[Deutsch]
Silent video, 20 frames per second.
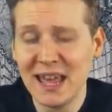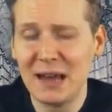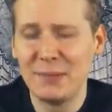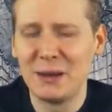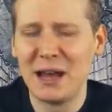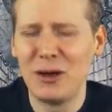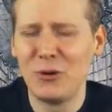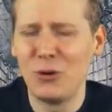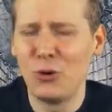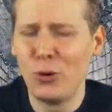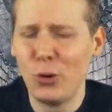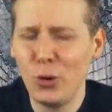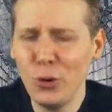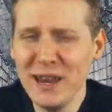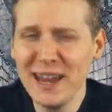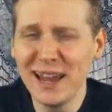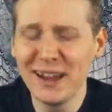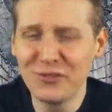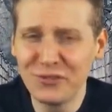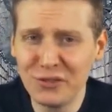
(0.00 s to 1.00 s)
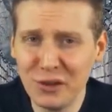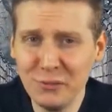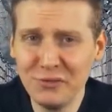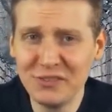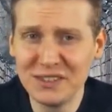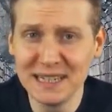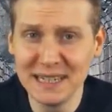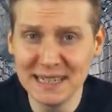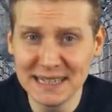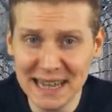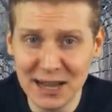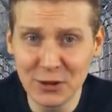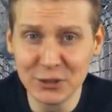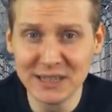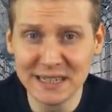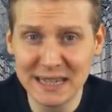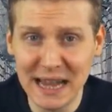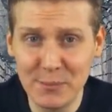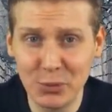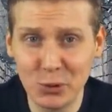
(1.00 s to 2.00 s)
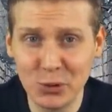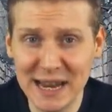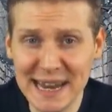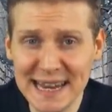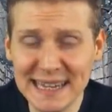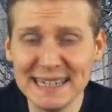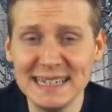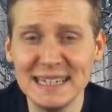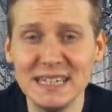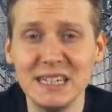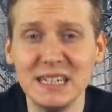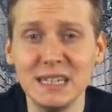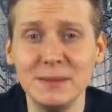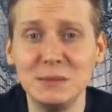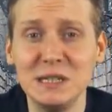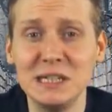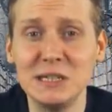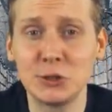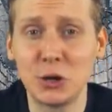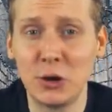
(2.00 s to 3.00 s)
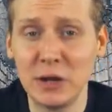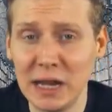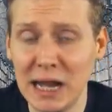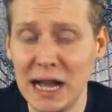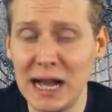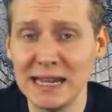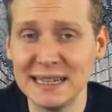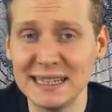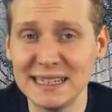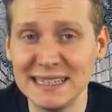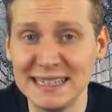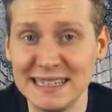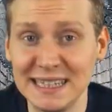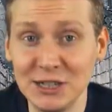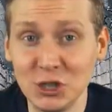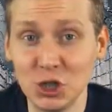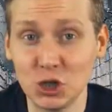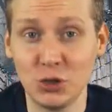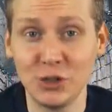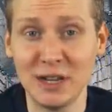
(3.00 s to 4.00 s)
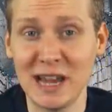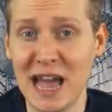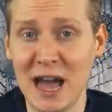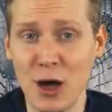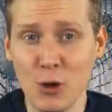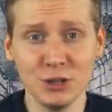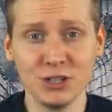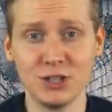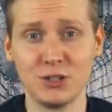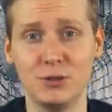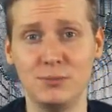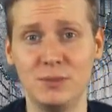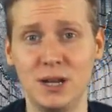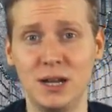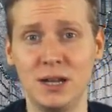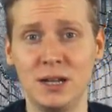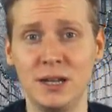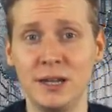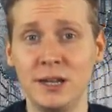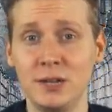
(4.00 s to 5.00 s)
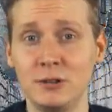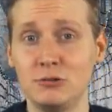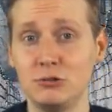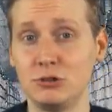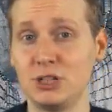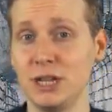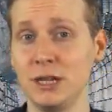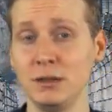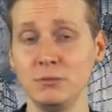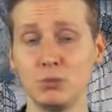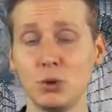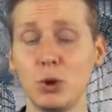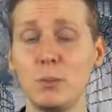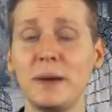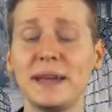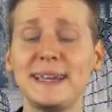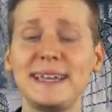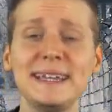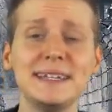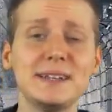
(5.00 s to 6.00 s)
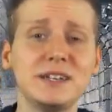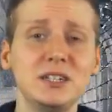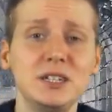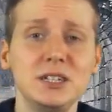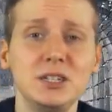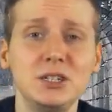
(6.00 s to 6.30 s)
Aber 150.000 Abonnenten, die ihm die Treue halten, sind schon eine Hausnummer. Und denen propagiert er